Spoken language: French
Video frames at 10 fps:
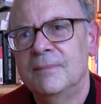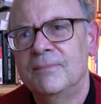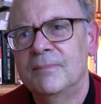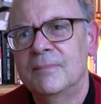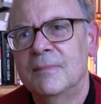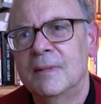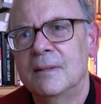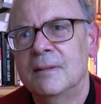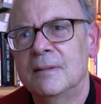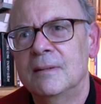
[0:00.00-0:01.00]
Donc c'est
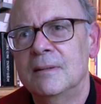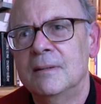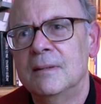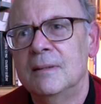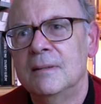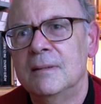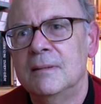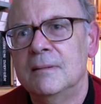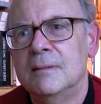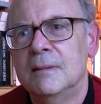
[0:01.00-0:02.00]
devenu un outil de travail pour vous
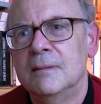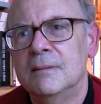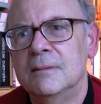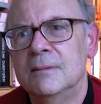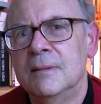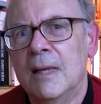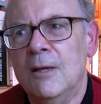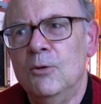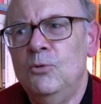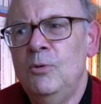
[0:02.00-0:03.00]
maintenant
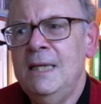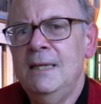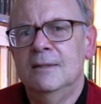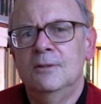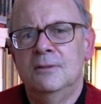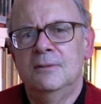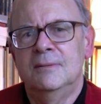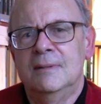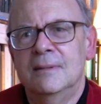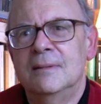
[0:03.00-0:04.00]
Oui. Euh,
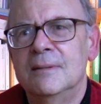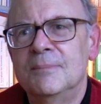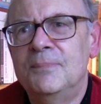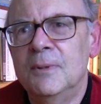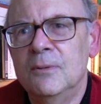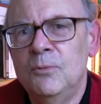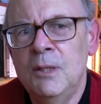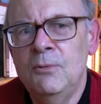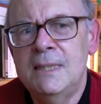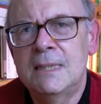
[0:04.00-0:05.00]
Parmi d'autres
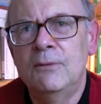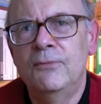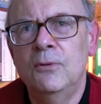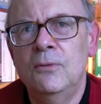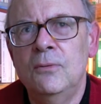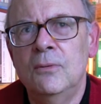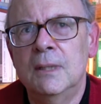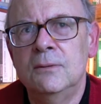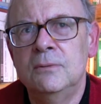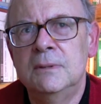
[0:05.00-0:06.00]
Oui, oui, c'est devenu
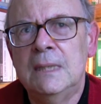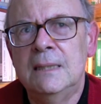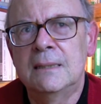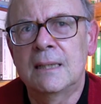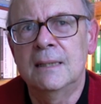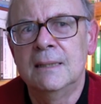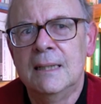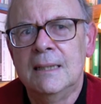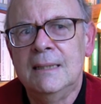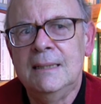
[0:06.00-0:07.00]
un outil de travail.
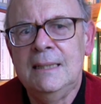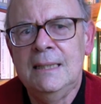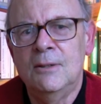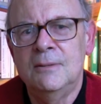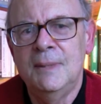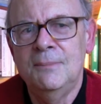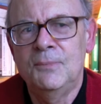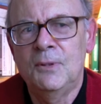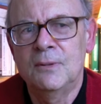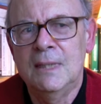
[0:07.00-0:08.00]
Et en même
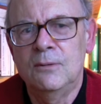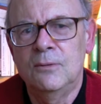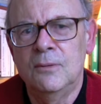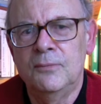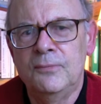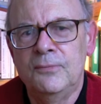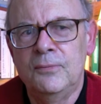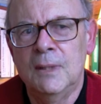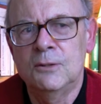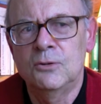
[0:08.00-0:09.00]
temps,
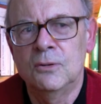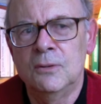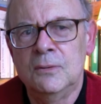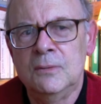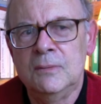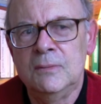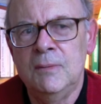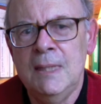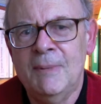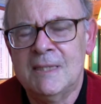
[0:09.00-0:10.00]
quelquefois, je.
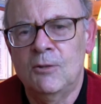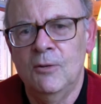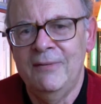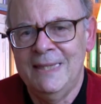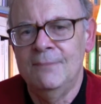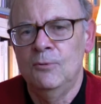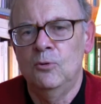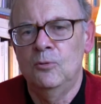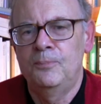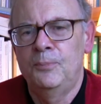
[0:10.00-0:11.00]
Oui, parce que évidemment,
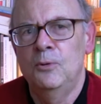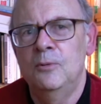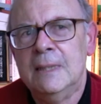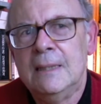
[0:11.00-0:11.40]
on peut.